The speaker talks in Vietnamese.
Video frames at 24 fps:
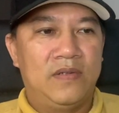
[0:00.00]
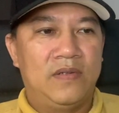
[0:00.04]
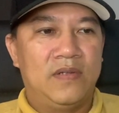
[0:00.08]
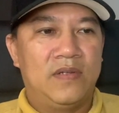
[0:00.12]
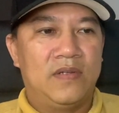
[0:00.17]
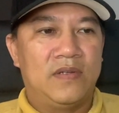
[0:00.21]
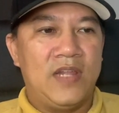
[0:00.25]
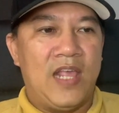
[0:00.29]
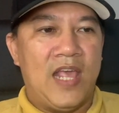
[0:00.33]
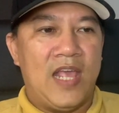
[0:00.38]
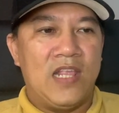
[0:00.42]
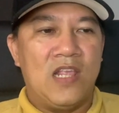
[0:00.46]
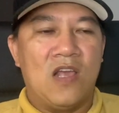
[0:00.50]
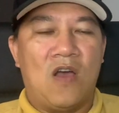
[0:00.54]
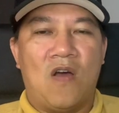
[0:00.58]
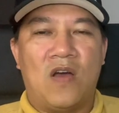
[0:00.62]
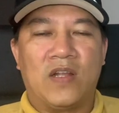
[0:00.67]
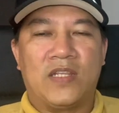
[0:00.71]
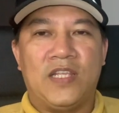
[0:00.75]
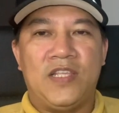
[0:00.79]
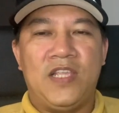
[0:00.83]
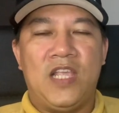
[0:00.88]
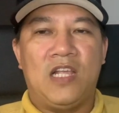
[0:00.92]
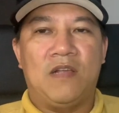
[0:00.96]
đe
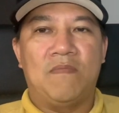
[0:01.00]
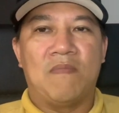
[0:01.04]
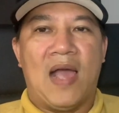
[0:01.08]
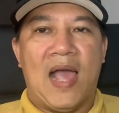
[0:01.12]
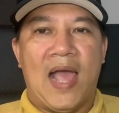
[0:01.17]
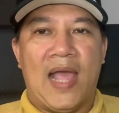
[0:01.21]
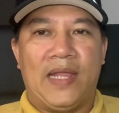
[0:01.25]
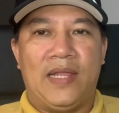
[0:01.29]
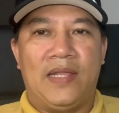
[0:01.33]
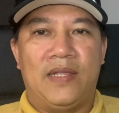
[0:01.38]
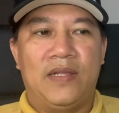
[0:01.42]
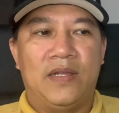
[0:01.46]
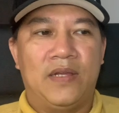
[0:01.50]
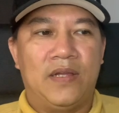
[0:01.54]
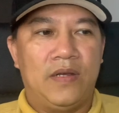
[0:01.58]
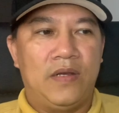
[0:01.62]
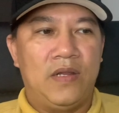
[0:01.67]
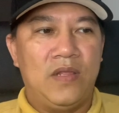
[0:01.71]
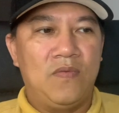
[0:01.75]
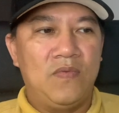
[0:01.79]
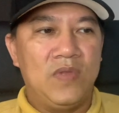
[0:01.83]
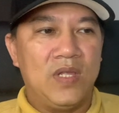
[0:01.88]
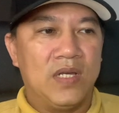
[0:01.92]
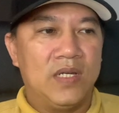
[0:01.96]
dọa sẽ viết bài à,
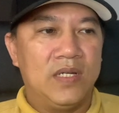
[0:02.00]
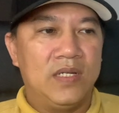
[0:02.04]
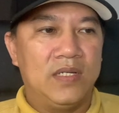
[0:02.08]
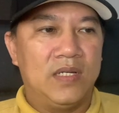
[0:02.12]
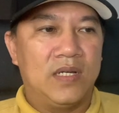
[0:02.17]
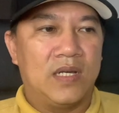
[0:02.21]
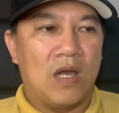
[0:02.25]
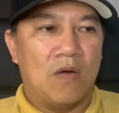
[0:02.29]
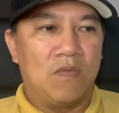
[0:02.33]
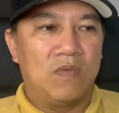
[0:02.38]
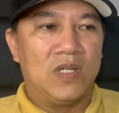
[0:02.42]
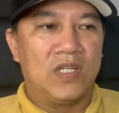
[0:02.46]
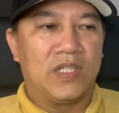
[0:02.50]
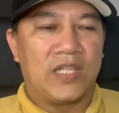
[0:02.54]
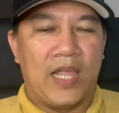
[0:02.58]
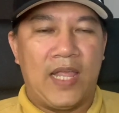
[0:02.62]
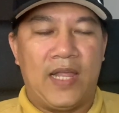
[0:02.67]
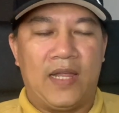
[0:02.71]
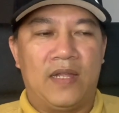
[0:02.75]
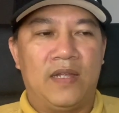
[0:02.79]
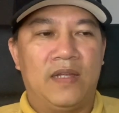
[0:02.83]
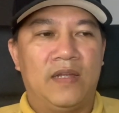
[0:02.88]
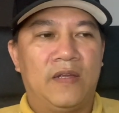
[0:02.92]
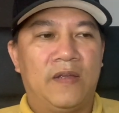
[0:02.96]
nếu như không đưa tiền